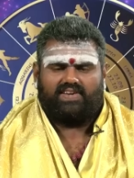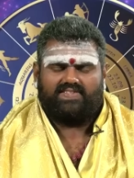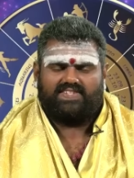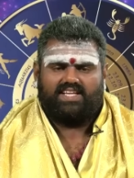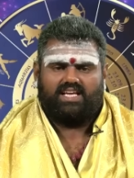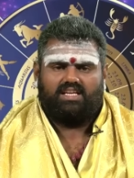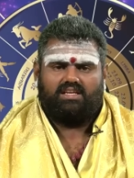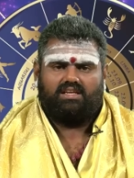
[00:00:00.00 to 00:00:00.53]

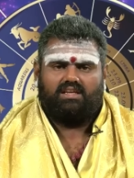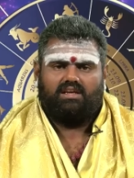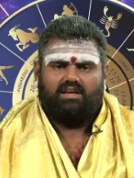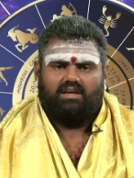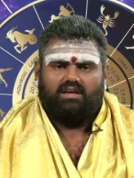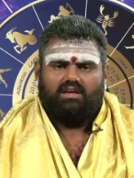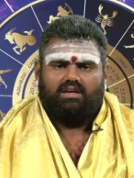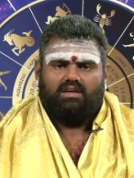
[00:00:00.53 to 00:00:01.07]
ராசியை
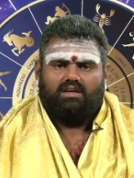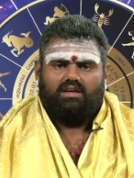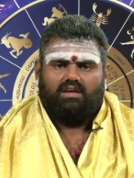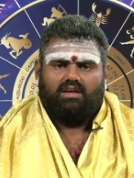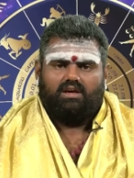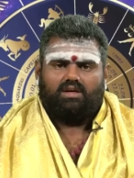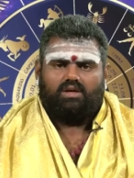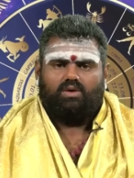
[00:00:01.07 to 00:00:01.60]

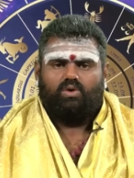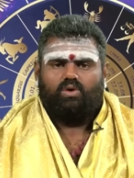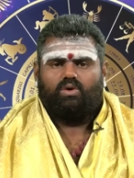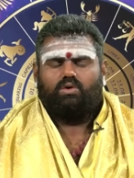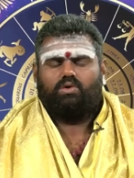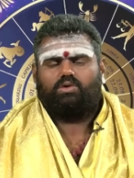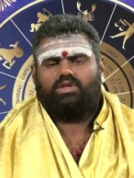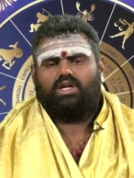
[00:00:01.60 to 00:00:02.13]

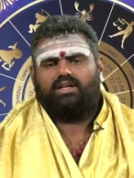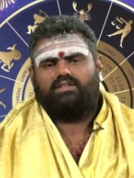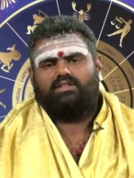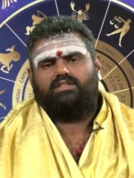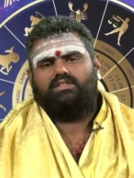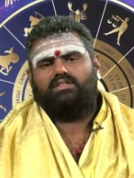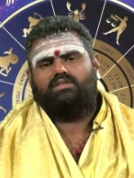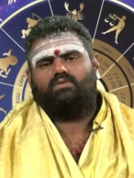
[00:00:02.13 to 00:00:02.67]
குரு
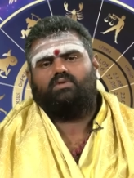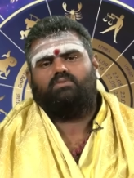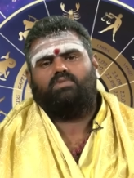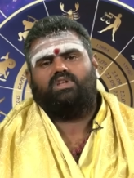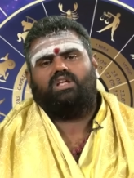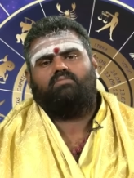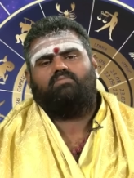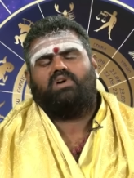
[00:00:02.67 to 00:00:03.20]
தனது
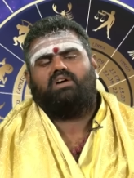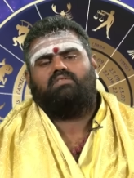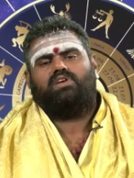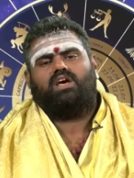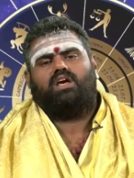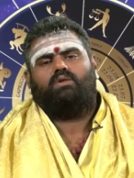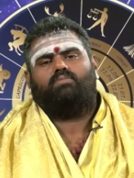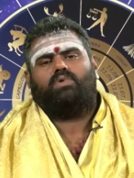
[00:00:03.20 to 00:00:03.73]
ஒன்பதாம்
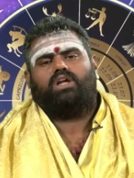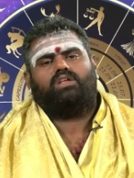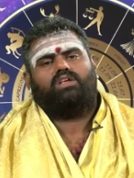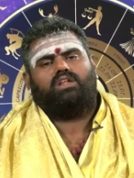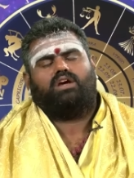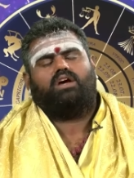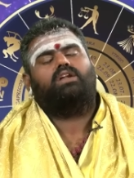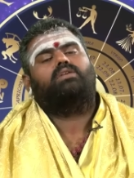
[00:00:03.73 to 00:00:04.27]
பார்வையால்
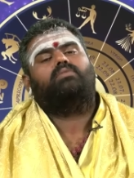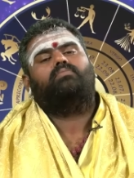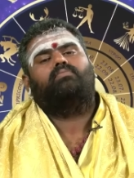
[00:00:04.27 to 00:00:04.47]
பார்க்கிறார்